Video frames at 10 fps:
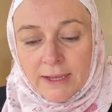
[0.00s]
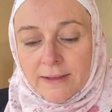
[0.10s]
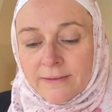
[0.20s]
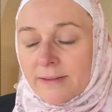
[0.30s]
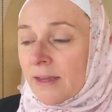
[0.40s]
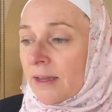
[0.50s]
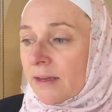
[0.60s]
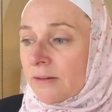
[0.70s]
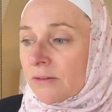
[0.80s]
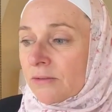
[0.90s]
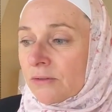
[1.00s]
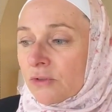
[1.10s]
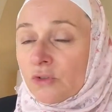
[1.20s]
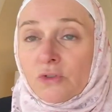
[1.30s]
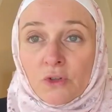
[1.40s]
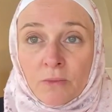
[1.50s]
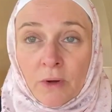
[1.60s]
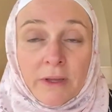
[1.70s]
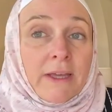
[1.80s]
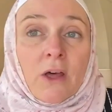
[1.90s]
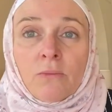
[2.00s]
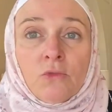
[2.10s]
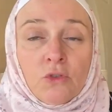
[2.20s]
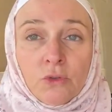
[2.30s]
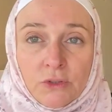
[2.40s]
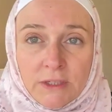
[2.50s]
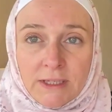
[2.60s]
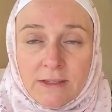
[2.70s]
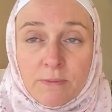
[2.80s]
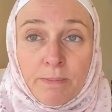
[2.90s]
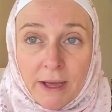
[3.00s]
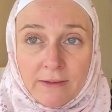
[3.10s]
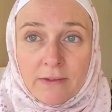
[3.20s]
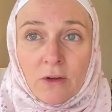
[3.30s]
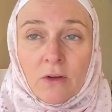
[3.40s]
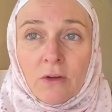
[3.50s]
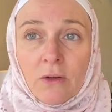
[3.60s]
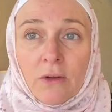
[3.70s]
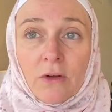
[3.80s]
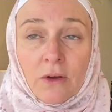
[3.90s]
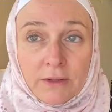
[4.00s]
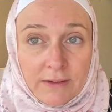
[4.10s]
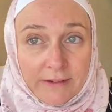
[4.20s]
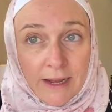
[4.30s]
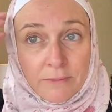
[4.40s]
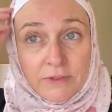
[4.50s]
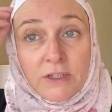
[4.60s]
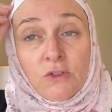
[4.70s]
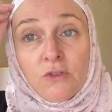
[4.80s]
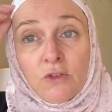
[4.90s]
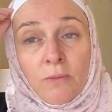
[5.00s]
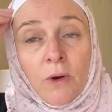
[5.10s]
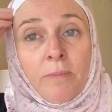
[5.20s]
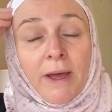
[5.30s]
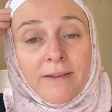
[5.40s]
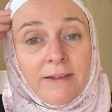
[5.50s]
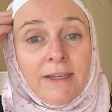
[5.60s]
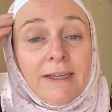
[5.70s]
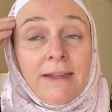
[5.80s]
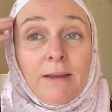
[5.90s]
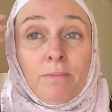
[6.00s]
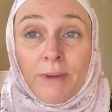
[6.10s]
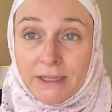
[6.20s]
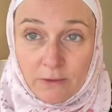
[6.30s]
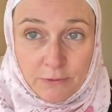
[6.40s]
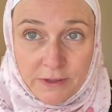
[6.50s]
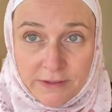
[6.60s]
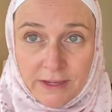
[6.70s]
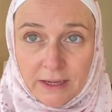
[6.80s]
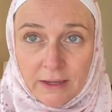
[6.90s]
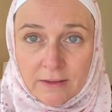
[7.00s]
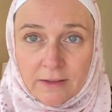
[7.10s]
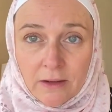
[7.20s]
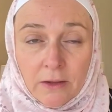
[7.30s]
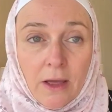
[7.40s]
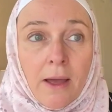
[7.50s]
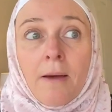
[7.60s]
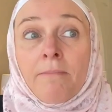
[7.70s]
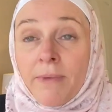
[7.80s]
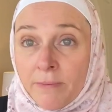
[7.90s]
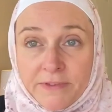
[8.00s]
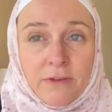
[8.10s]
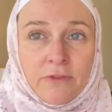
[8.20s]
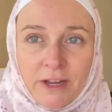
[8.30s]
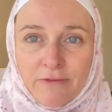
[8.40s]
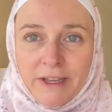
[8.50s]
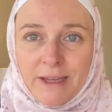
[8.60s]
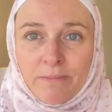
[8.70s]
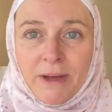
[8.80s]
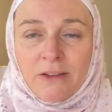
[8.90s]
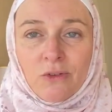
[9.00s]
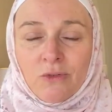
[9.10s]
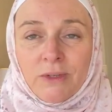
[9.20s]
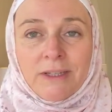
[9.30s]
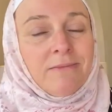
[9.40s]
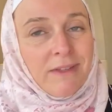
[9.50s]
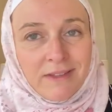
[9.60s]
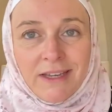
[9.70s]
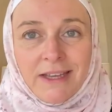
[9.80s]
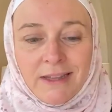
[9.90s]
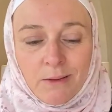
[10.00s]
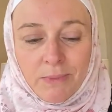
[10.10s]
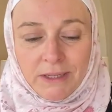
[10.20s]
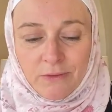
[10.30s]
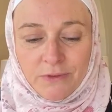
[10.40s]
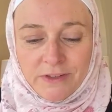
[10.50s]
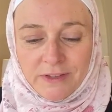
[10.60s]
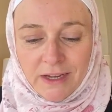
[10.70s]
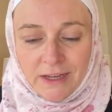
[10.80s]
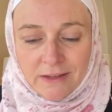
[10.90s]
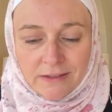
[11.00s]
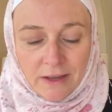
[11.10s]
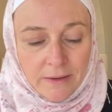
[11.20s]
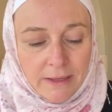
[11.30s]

c'est justement, et comme tout ce qui se passe en, euh, islam, c'est justement parce qu'il y a des bénéfices derrière ça. Même si vous ne les voyez pas de suite, mais c'est qu'il y a des bénéfices derrière ça.